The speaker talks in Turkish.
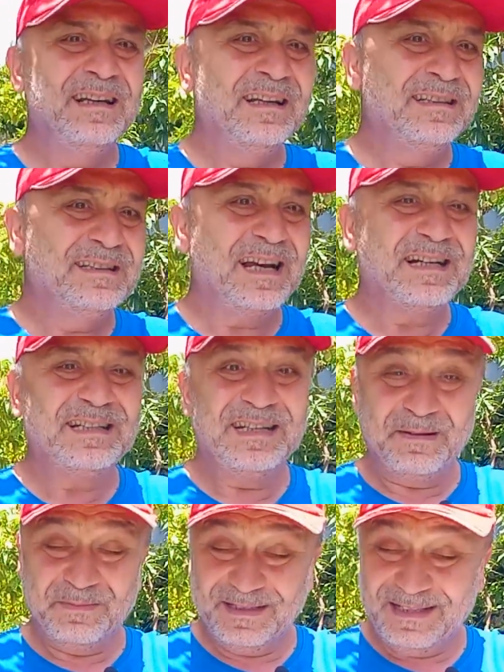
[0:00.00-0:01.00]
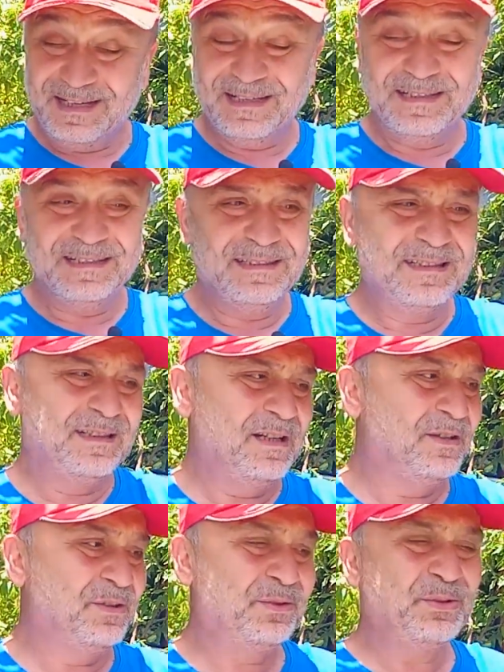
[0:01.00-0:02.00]
sakın ama sakın
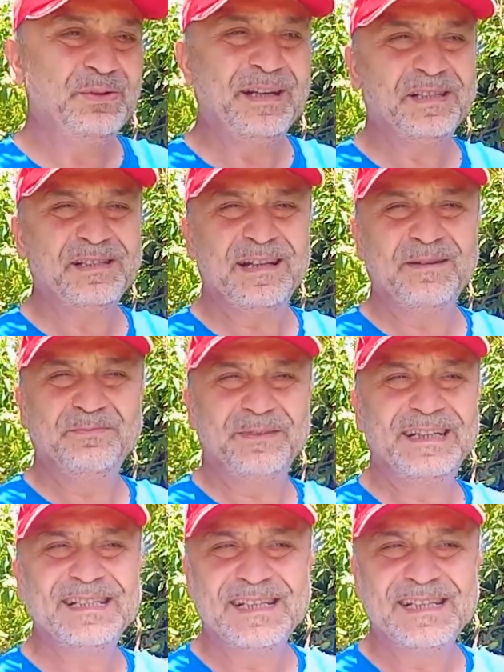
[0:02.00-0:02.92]
güneşlenmeyin,